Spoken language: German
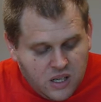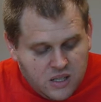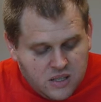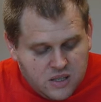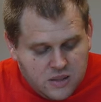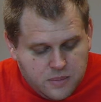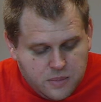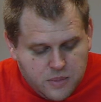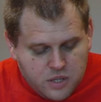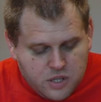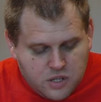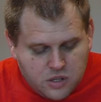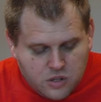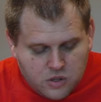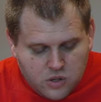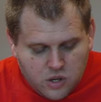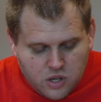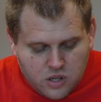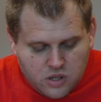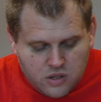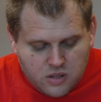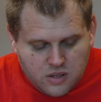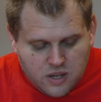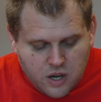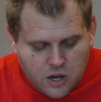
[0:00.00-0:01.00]
Die Mittel
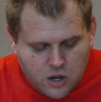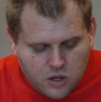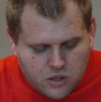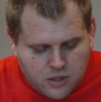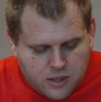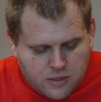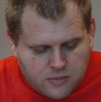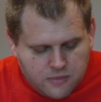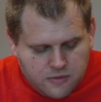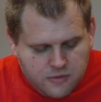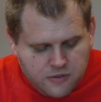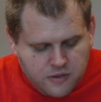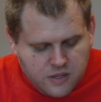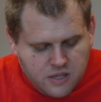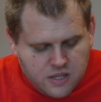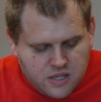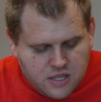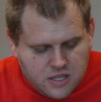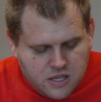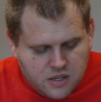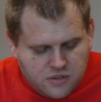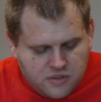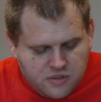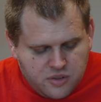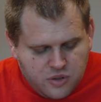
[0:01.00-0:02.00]
können die Haut
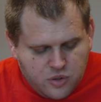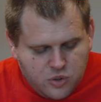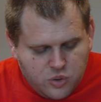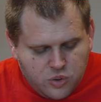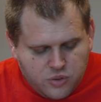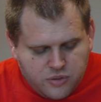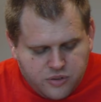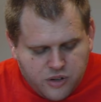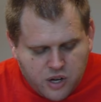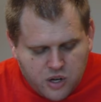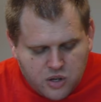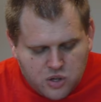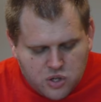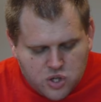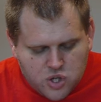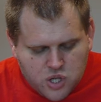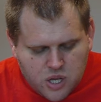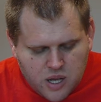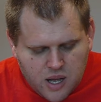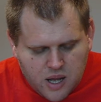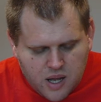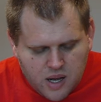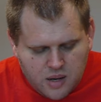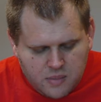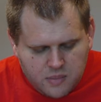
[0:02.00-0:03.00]
empfindlicher für
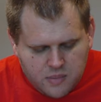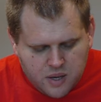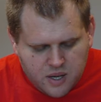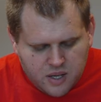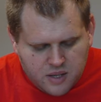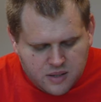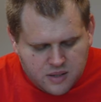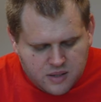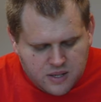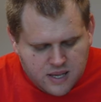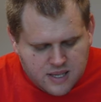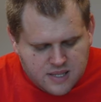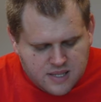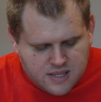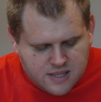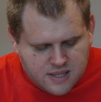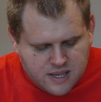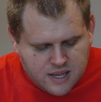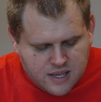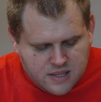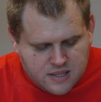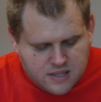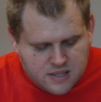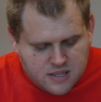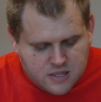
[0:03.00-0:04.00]
UV-Strahlen machen. Das
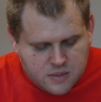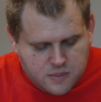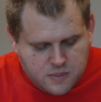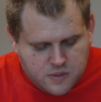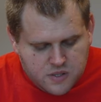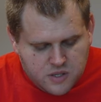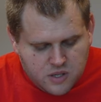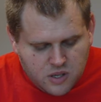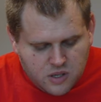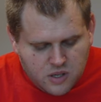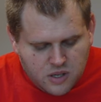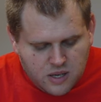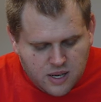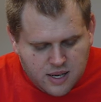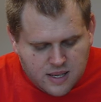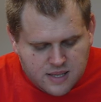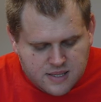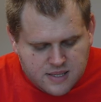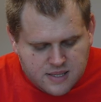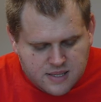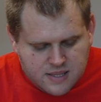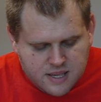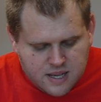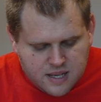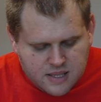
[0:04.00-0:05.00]
kann sich
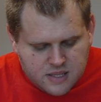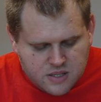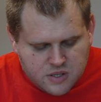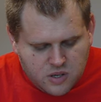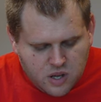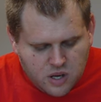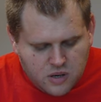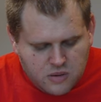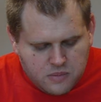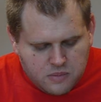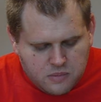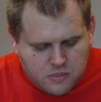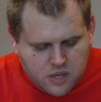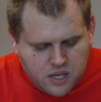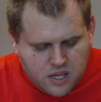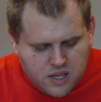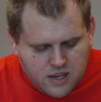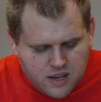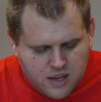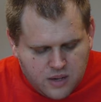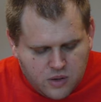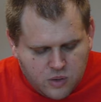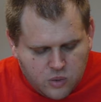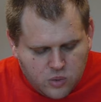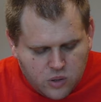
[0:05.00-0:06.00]
besonders nach
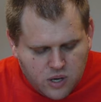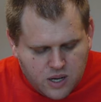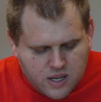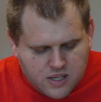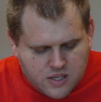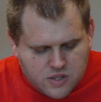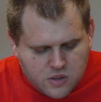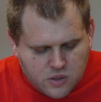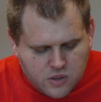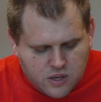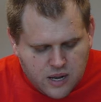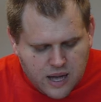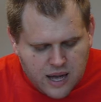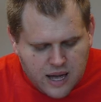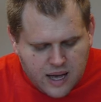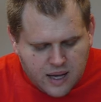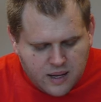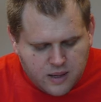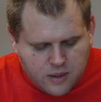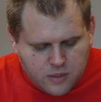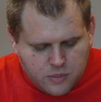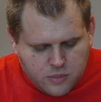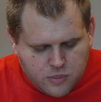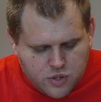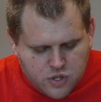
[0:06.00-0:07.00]
Sonnenbädern oder
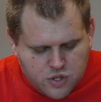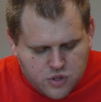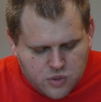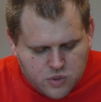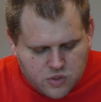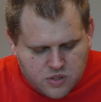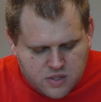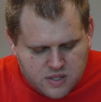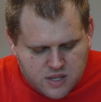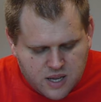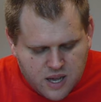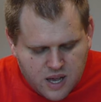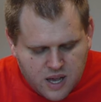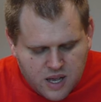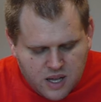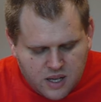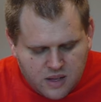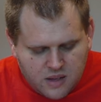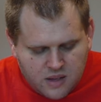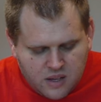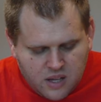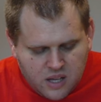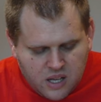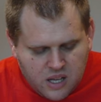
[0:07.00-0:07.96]
Solarienbesuch zeigen.